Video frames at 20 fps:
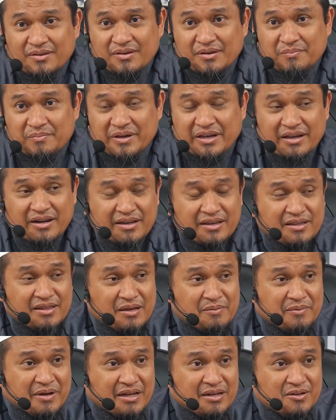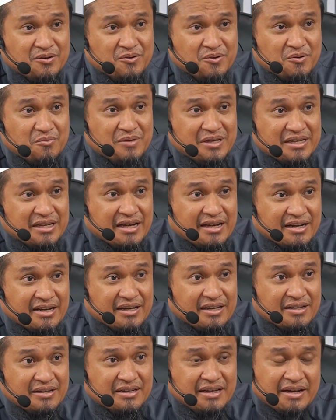Ya, pikirannya tiap kali guru
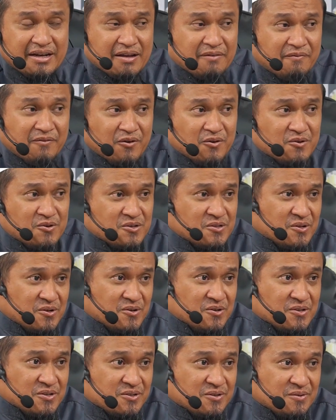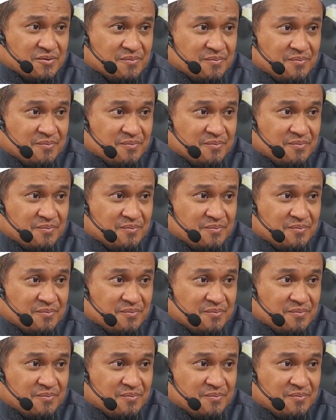bicara, dia tidak fokus terus.